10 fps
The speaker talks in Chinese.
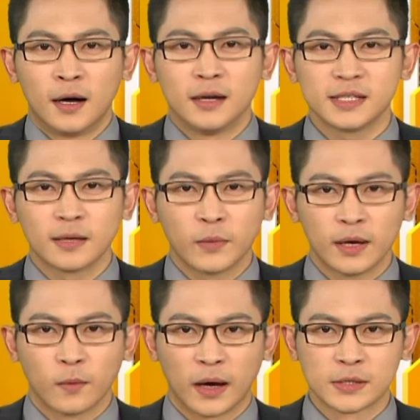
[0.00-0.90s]
而且
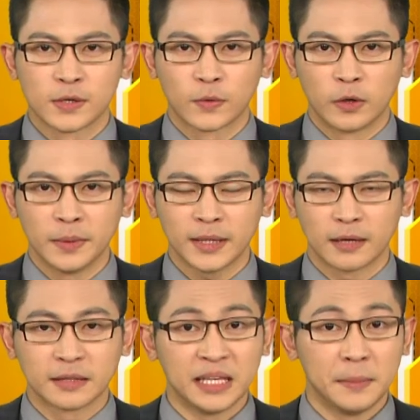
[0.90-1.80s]
为了挽救国民
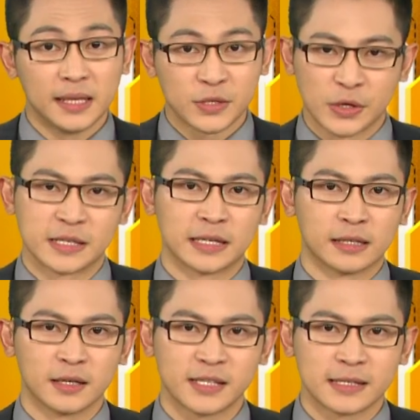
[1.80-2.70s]
党低迷的选
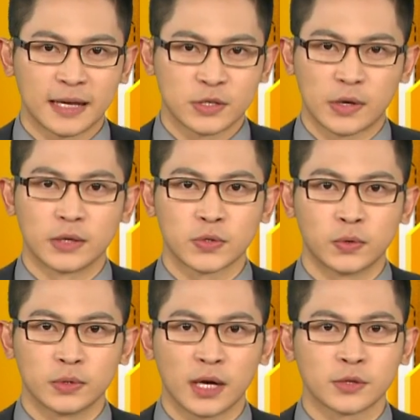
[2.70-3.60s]
情呢，现在传
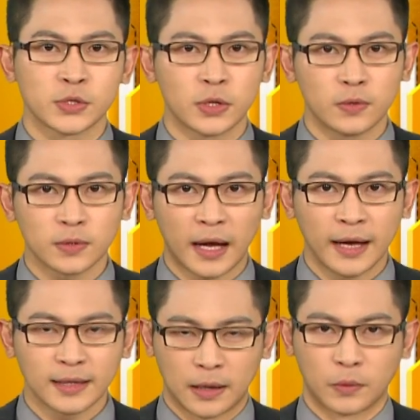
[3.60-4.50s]
出要修
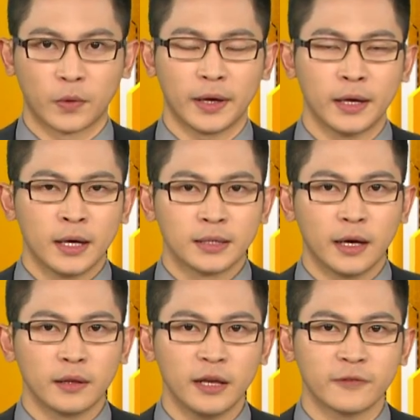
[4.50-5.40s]
改党规，
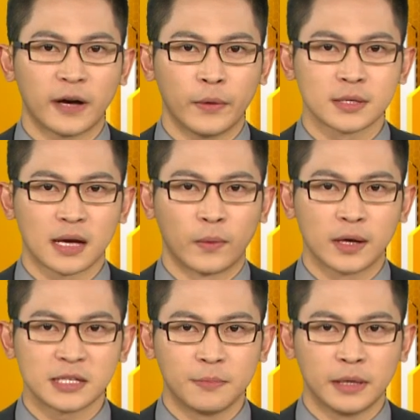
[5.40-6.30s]
让立法院长
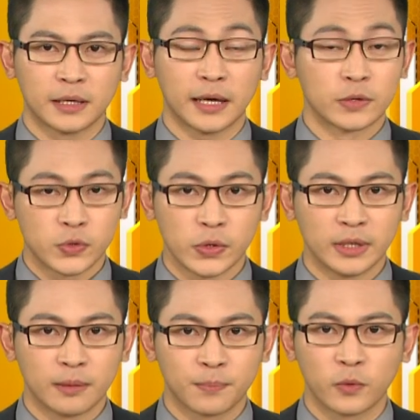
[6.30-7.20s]
王金平可以
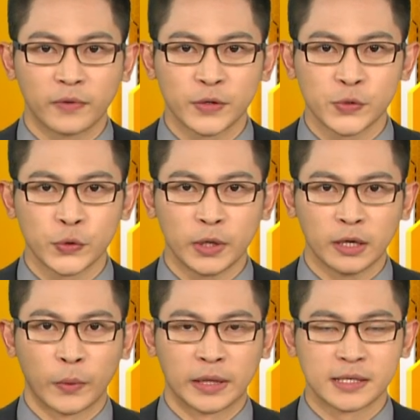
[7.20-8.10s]
续任不分区
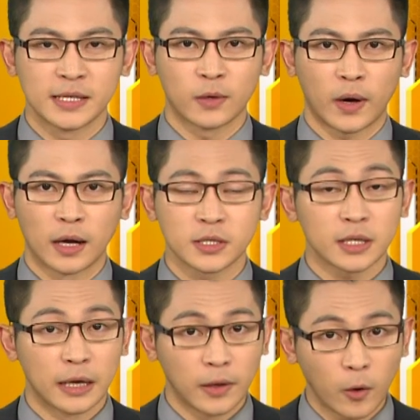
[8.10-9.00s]
立委的计划，
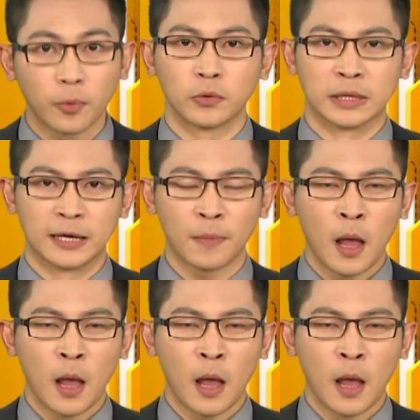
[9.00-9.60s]
这可能有谱了。